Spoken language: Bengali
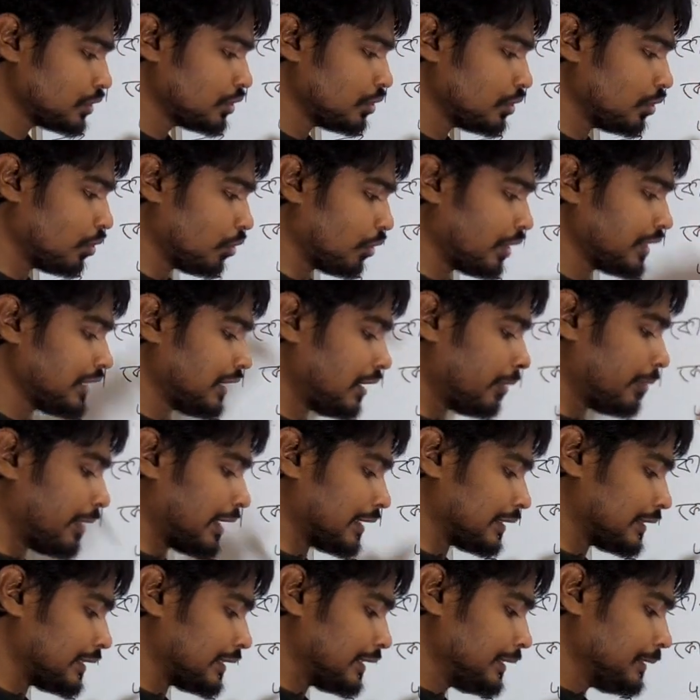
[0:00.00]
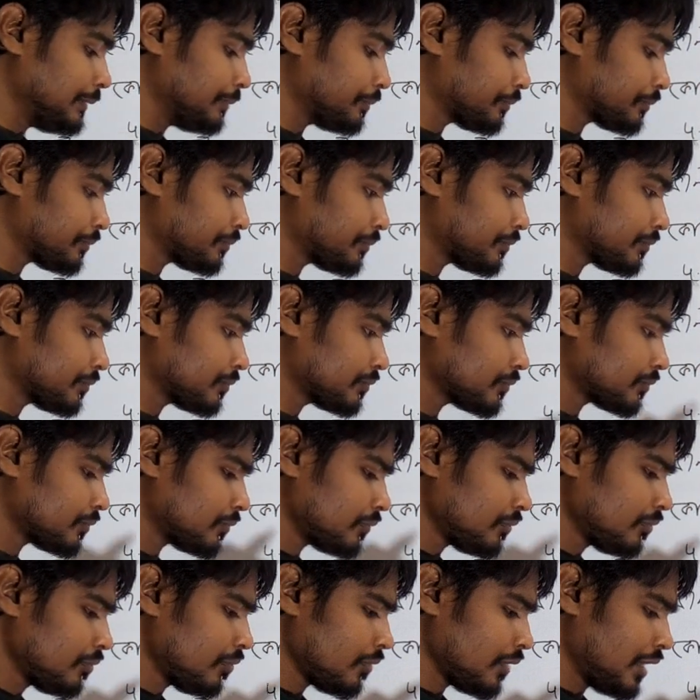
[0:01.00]
যদি নয় দ্বারা ভাগ দিই
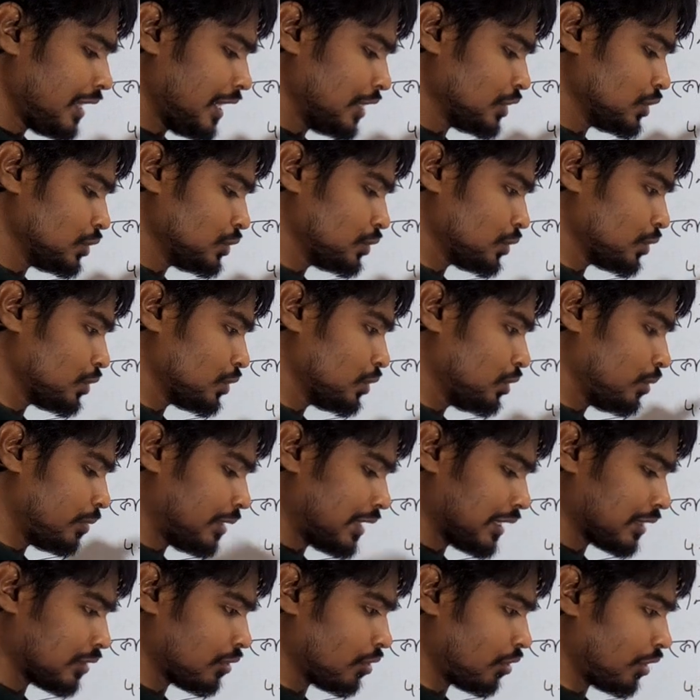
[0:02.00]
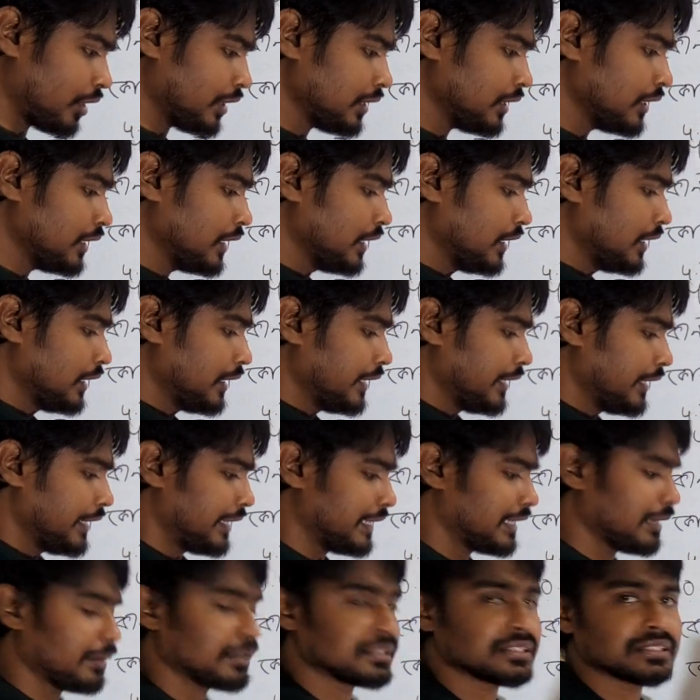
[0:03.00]
একশো চোদ্দো ভাগ নয়
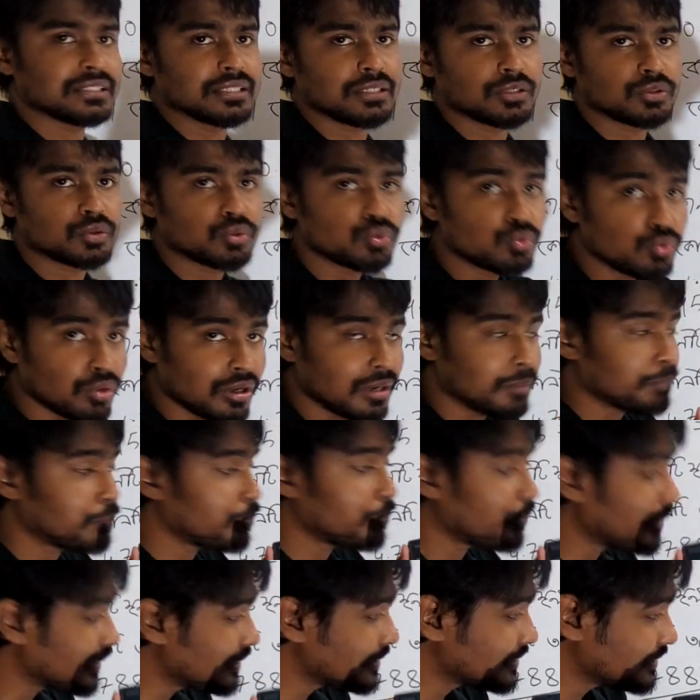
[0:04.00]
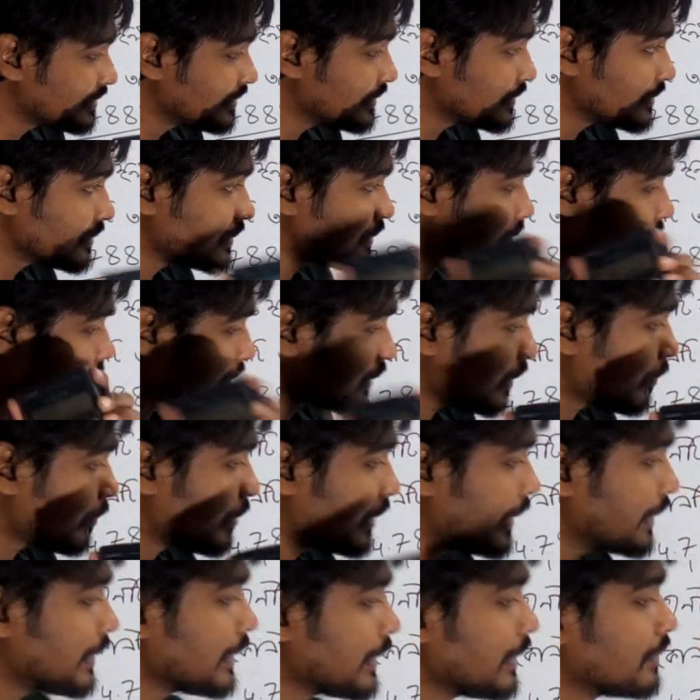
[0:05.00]
এটা আসছে টুয়েলভ পয়েন্ট সিক্স সিক্স তার
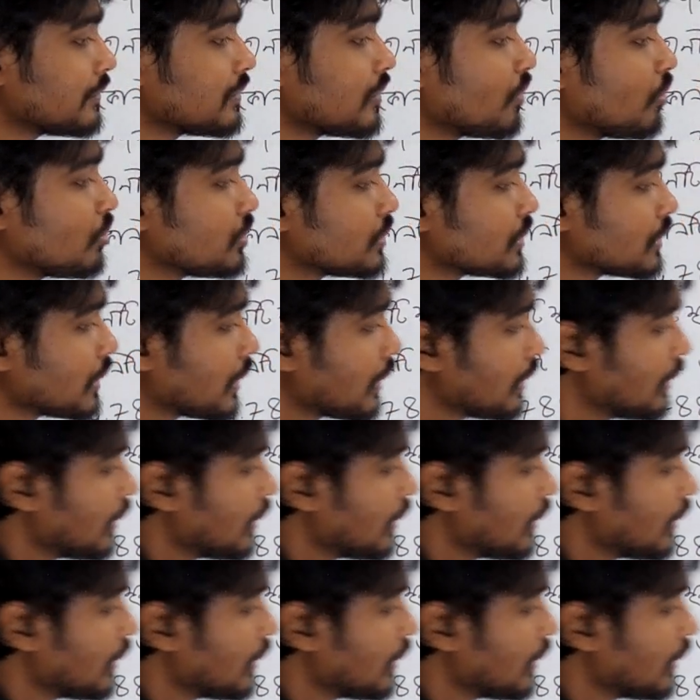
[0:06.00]
মানে এটা অ্যান্সার হচ্ছে না